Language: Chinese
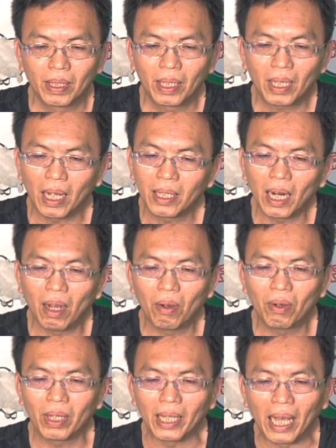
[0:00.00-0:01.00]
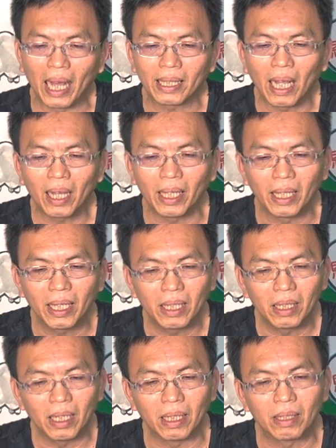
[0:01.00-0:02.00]
看到亚当一
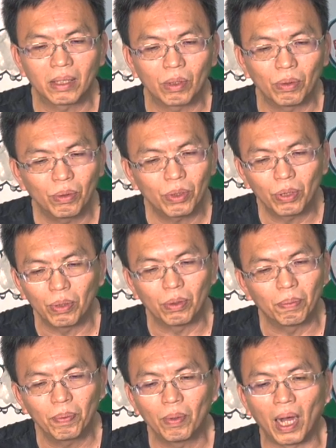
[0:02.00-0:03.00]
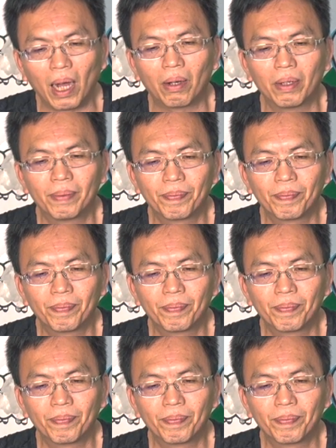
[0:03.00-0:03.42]
个人独处不好，